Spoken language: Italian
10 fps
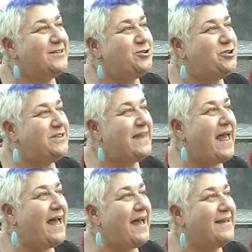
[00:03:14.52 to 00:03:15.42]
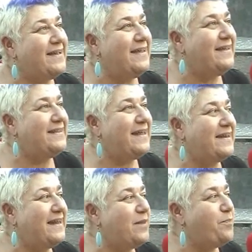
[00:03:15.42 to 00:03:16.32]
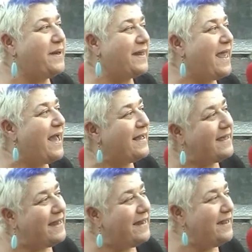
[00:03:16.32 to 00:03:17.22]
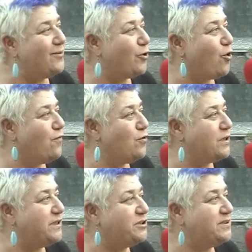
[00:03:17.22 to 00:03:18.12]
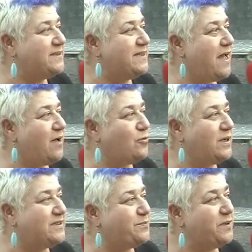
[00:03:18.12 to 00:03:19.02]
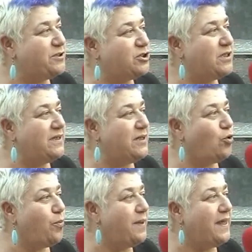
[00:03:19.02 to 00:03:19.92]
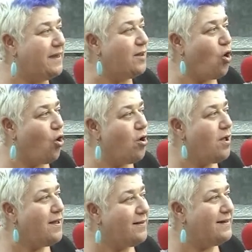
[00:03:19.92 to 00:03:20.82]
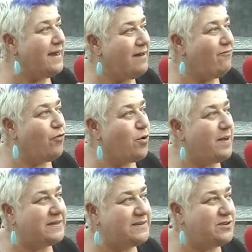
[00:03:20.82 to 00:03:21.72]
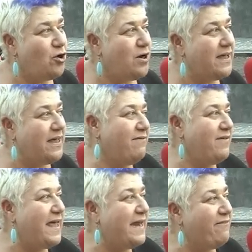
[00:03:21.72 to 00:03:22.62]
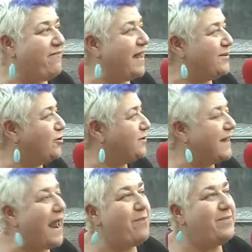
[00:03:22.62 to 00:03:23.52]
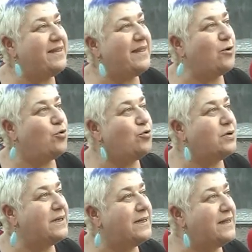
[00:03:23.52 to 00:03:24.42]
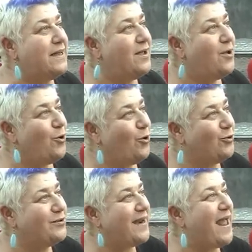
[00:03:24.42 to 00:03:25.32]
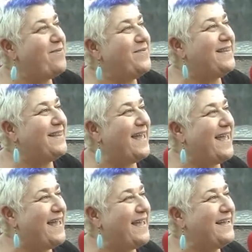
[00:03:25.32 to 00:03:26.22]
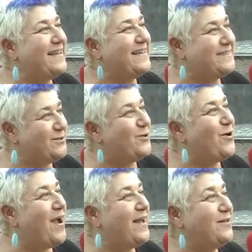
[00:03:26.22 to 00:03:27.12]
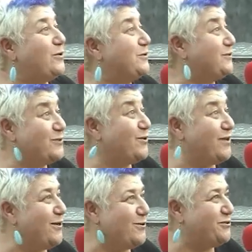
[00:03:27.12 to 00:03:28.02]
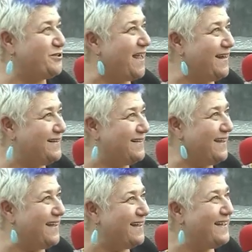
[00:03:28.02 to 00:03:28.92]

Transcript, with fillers: ci dà internet perché anche lì trovo che ci sia una specie di dominio dell'informazione che viene fatto tramite Google o tramite che sono, non sono innocenti.